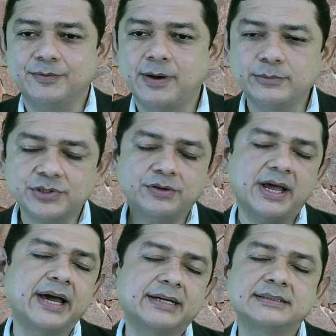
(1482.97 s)
Vamos a
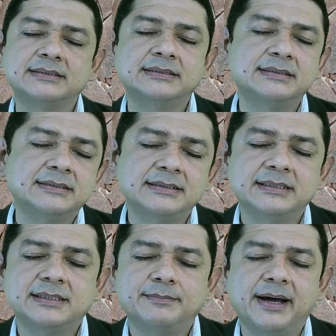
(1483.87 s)
orar.
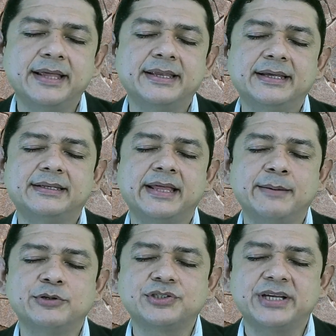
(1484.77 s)
Padre, te
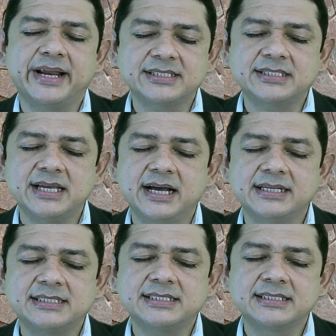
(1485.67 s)
damos
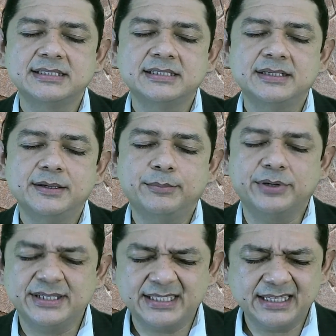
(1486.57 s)
gracias por
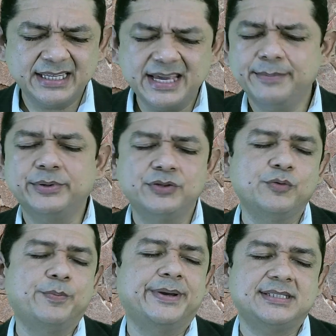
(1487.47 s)
este tiempo en tu
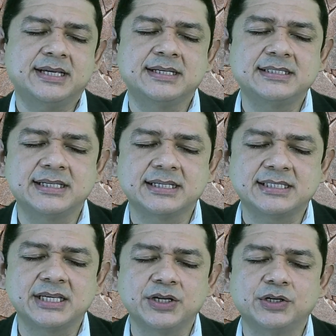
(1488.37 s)
presencia,
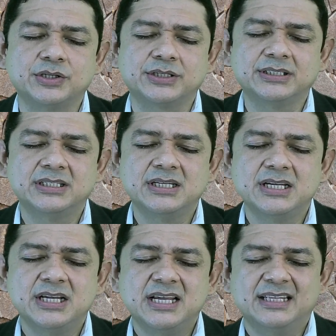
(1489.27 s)
Señor.
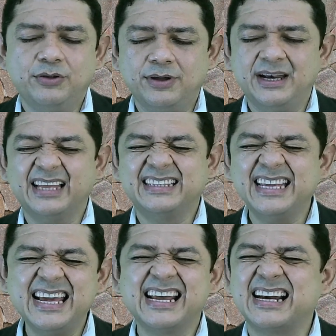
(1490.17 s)
Toda la
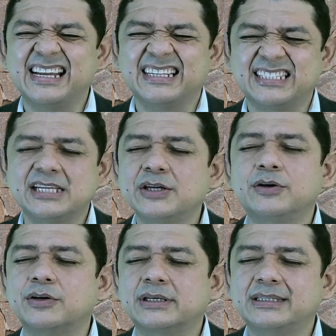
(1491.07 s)
tierra,
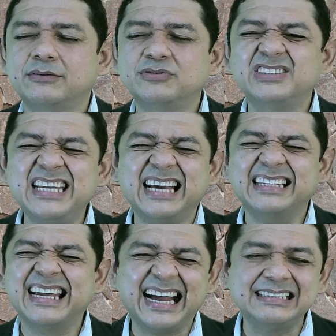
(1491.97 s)
Señor, un día
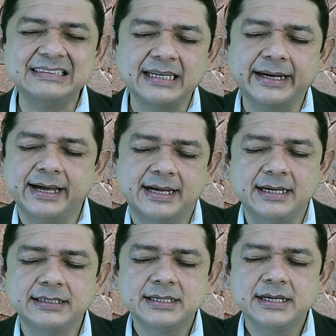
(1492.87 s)
te cantará,
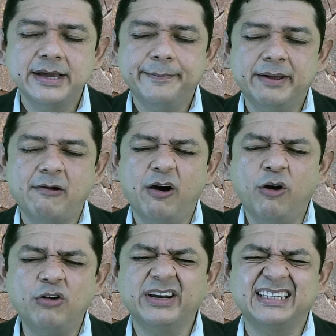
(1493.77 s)
pero
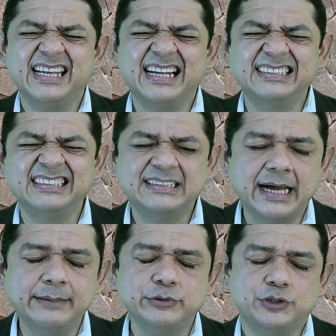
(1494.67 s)
ahora te
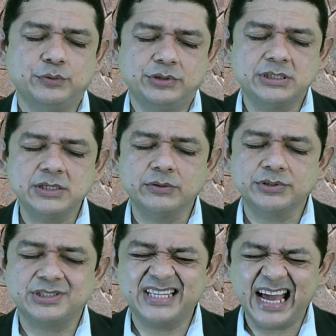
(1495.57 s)
cantamos tus hijos,
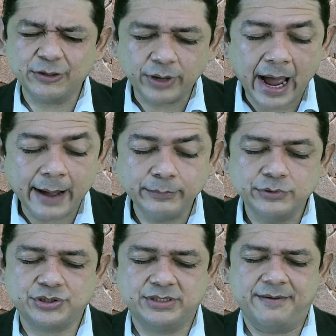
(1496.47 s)
te
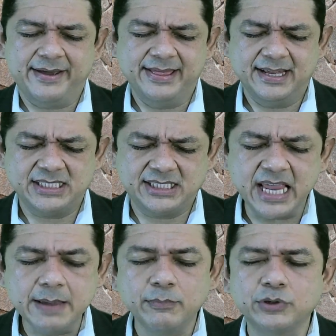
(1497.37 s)
adoramos, te
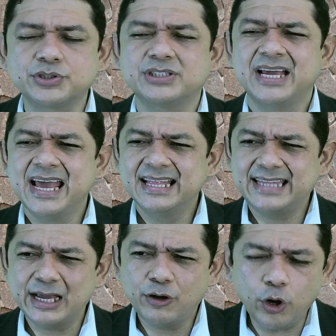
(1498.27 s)
bendecimos, te
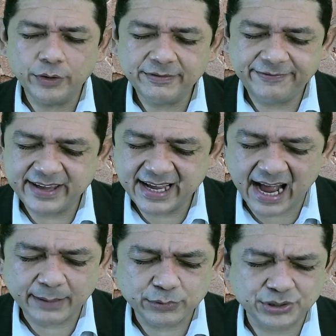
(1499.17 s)

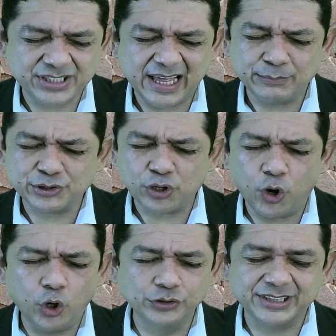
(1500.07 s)
glorificamos, te damos
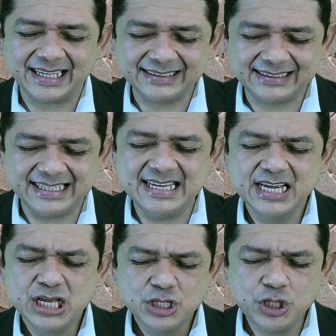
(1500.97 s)
honra a ti,
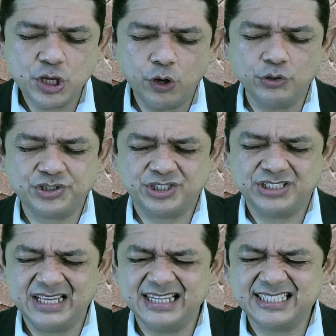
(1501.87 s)
Dios
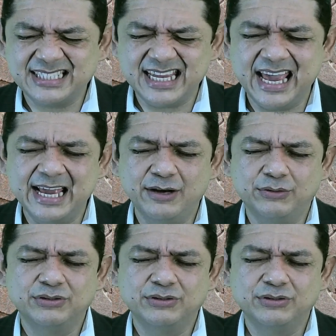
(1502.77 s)
del cielo,